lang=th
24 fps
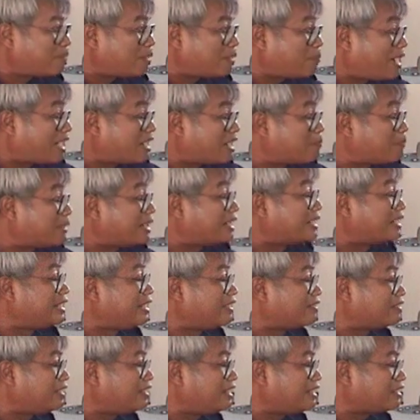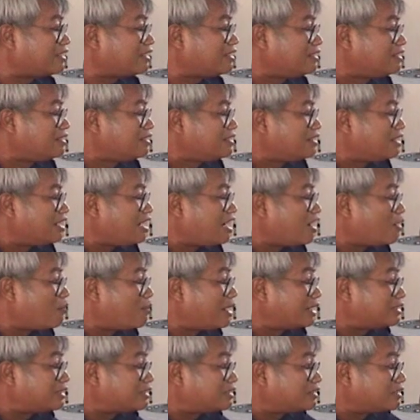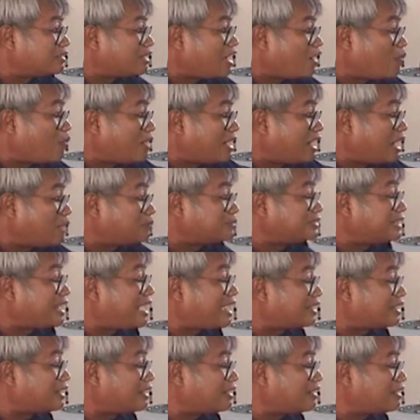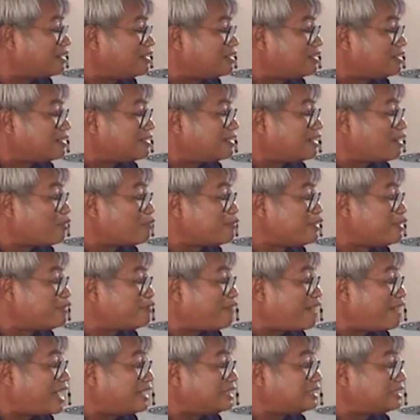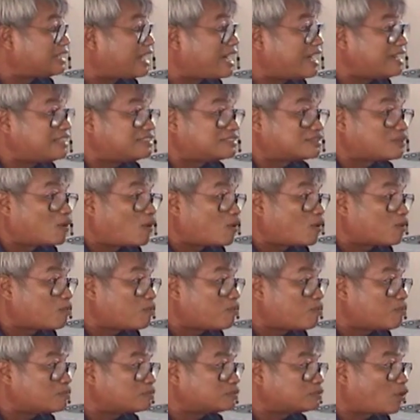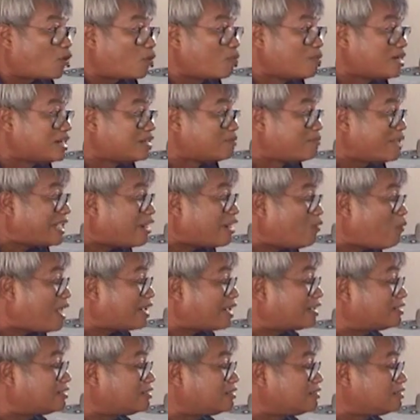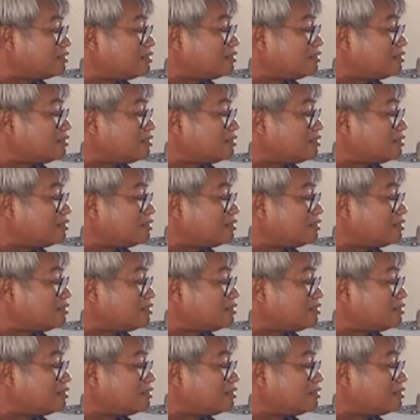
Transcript: ประมาณอำเภอเดียวนั่นเองเอามาเอามารับแสงเนี่ย เรามีไฟใช้สองสองหมื่นเมกะวัตต์